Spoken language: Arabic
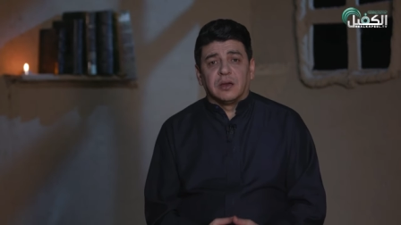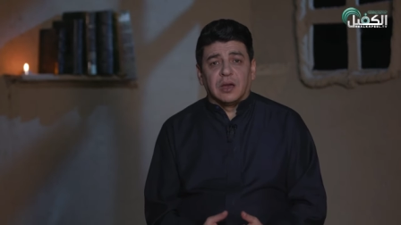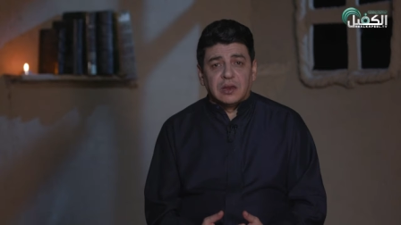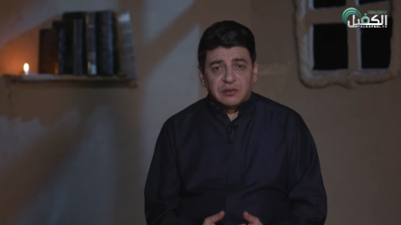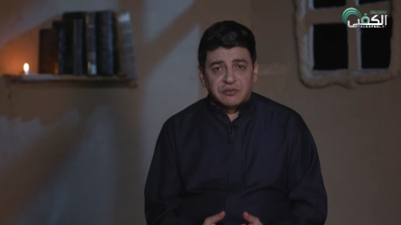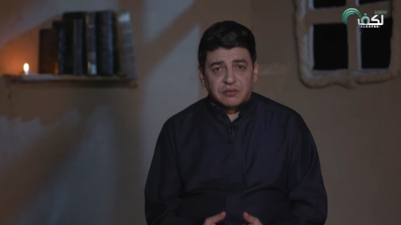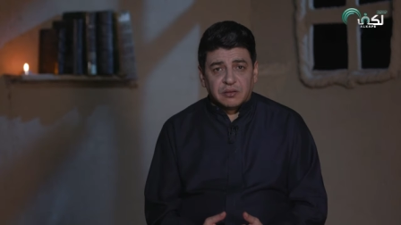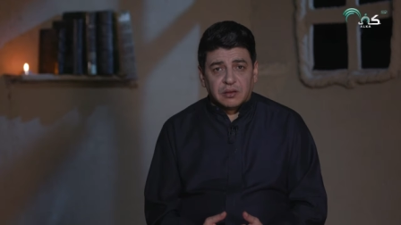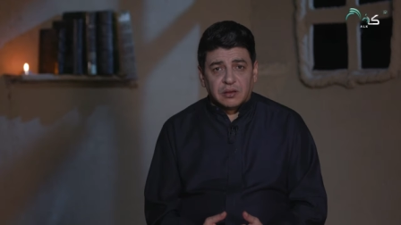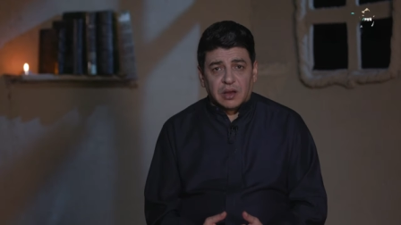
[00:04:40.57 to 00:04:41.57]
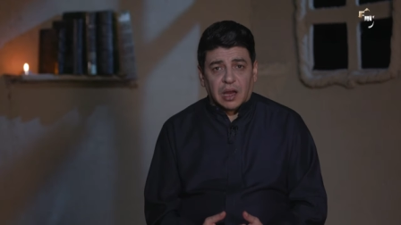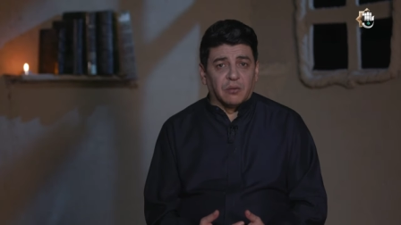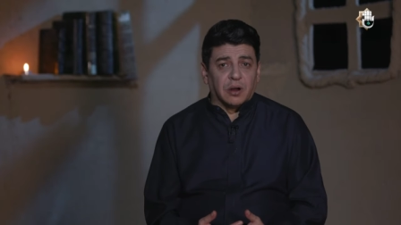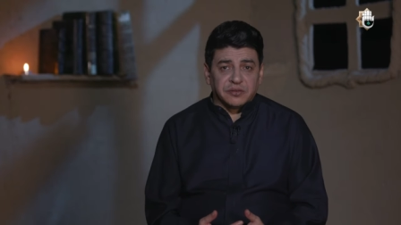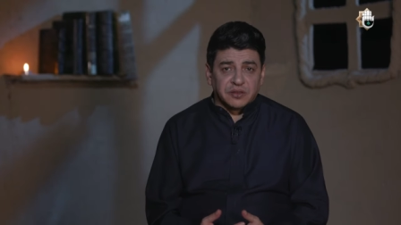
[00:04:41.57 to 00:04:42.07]
خلف
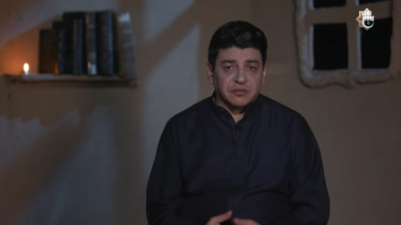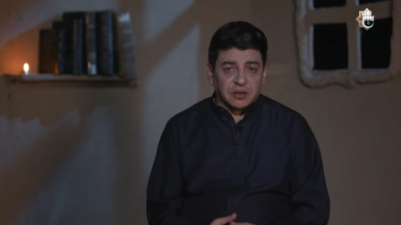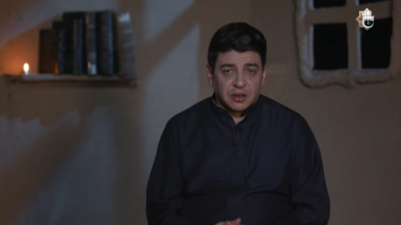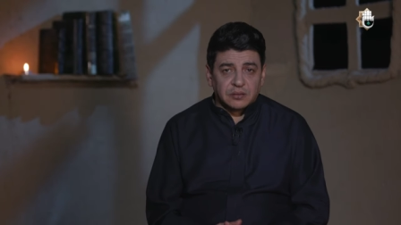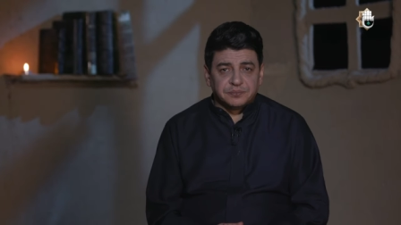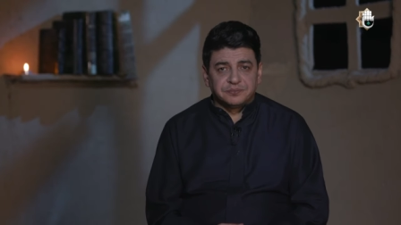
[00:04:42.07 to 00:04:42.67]
عواطفها